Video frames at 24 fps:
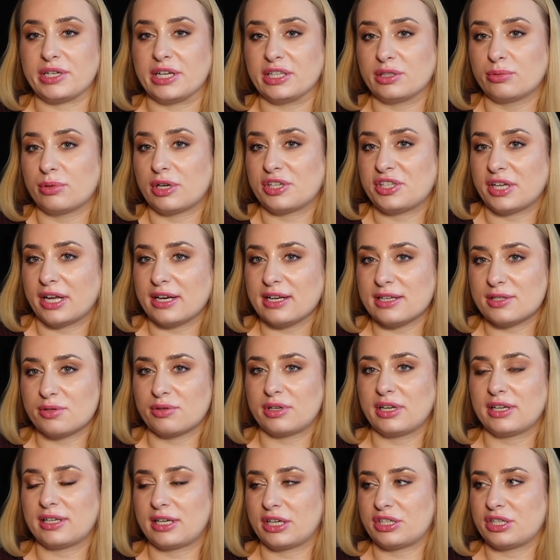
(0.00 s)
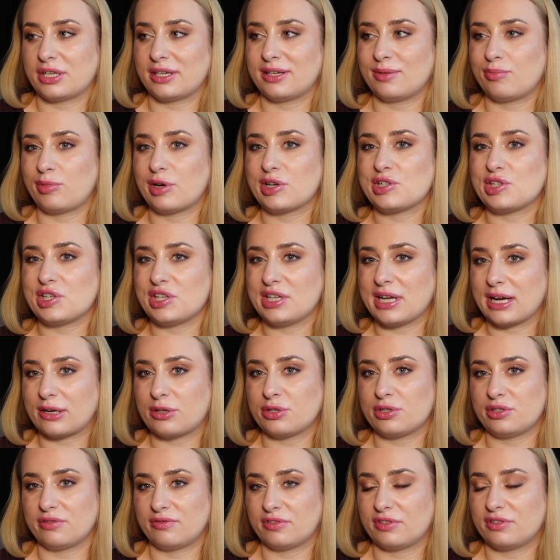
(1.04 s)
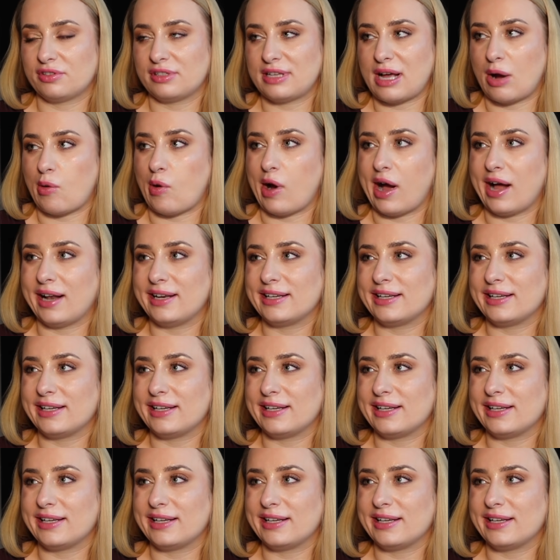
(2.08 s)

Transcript: A to była czarna sukienka, czarny płaszcz i jakoś to wyglądało,